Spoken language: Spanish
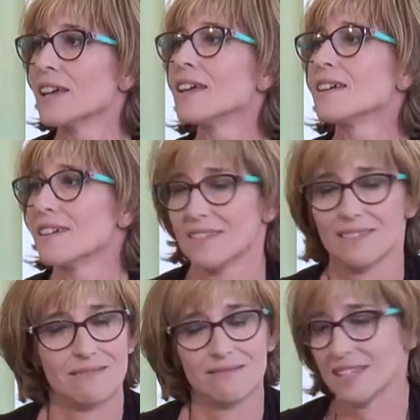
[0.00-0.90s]
Y se te
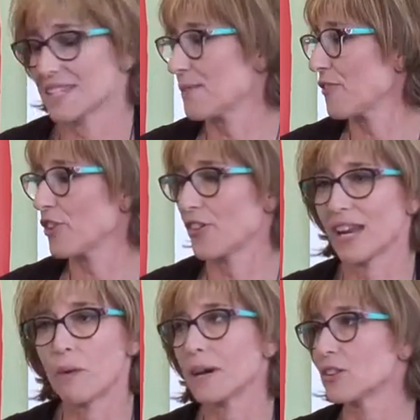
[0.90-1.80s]
fueron Y se me fueron de
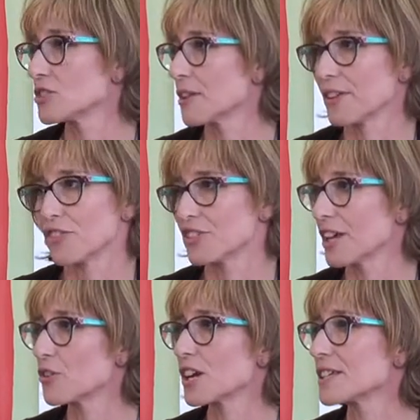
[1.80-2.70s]
las manos y hicieron ya
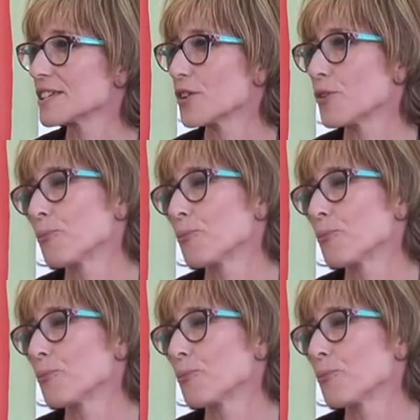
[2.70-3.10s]
lo que quisieron. Los